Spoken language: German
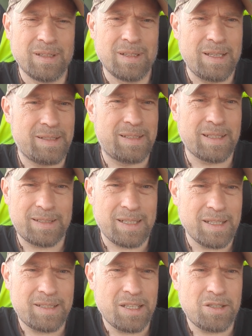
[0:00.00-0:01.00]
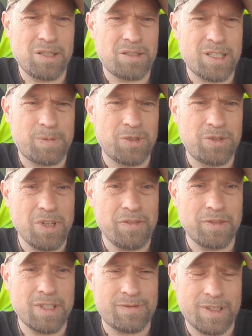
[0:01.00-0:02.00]
Ist das tatsächlich das
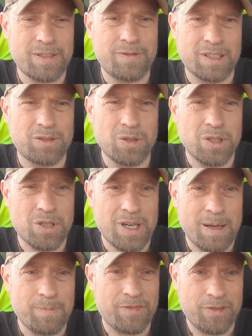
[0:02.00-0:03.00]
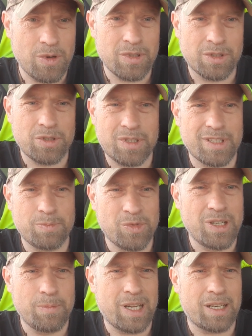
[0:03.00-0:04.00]
Bedürfnis, was wir Deutsche haben? Fragt euch das
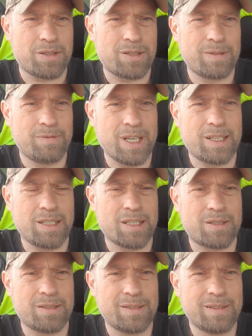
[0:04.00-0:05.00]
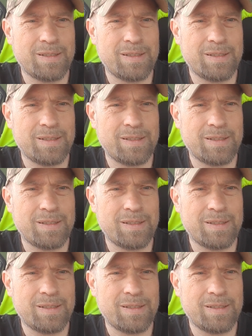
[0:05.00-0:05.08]
mal im Ernst, wirklich.